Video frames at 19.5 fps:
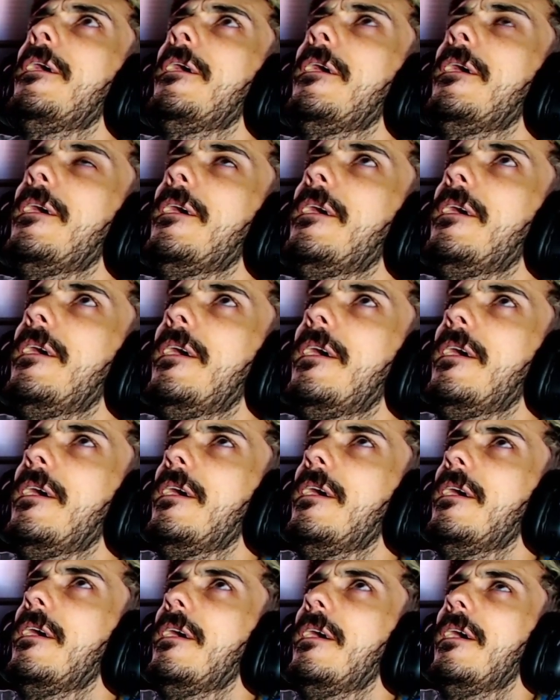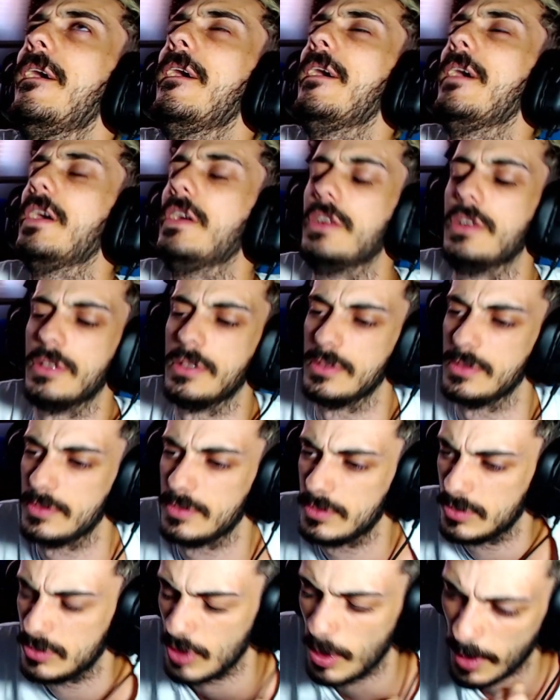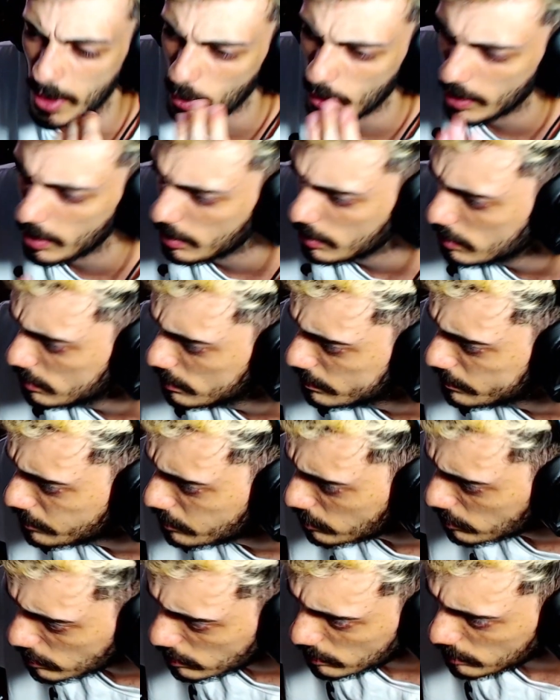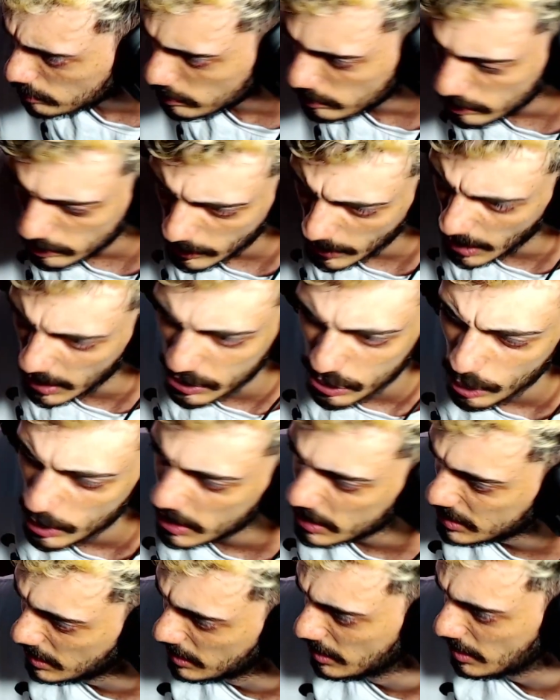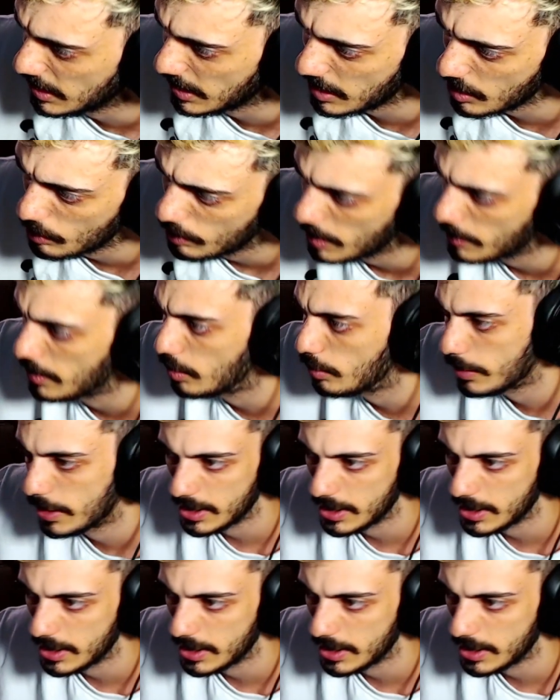Eh, no me acuerdo. Es un Nissan y aquí un BMW,